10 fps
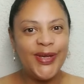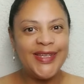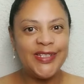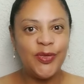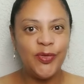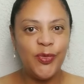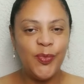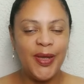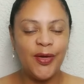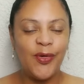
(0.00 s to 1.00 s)
tudo bem
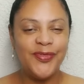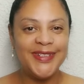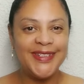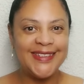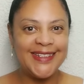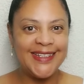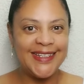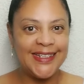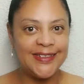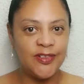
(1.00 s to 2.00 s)
com vocês? Eu
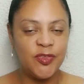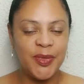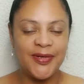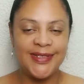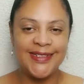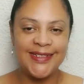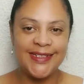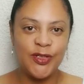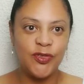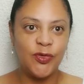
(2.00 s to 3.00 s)
espero que sim, eu
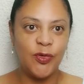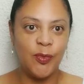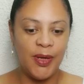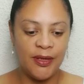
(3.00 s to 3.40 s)
estou bem.